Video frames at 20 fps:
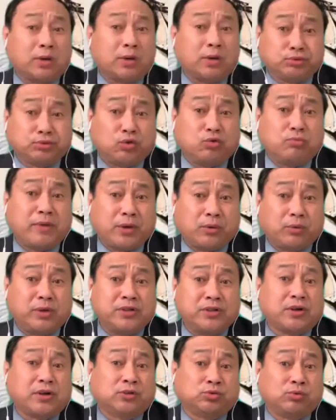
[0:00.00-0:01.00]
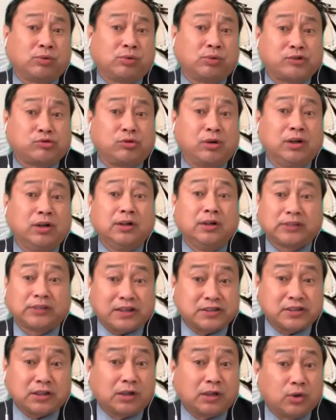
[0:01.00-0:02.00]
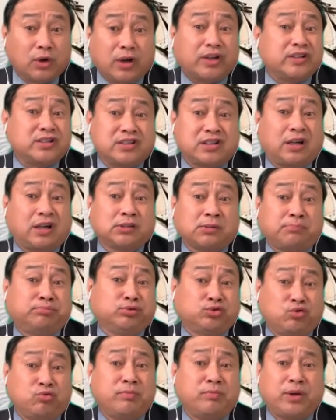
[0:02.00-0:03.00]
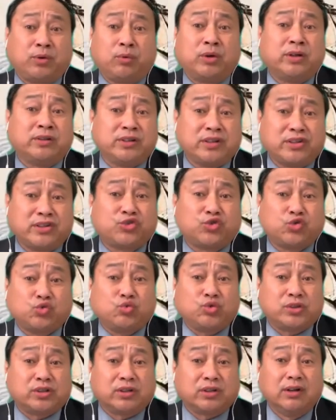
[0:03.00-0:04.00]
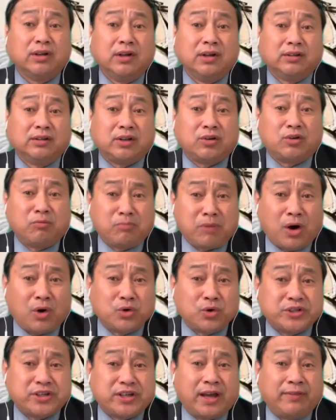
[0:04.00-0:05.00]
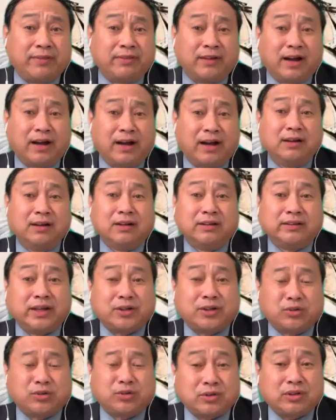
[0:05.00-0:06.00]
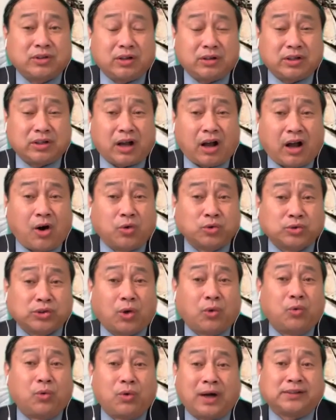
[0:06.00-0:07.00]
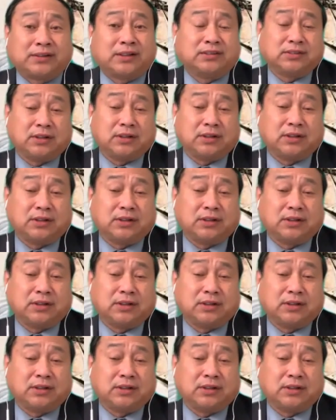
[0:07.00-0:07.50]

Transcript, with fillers: 个普通美国人角度来说，他身上有很强的普通美国人的一些素质，那种冒险呐，那种就是好斗，没错没错，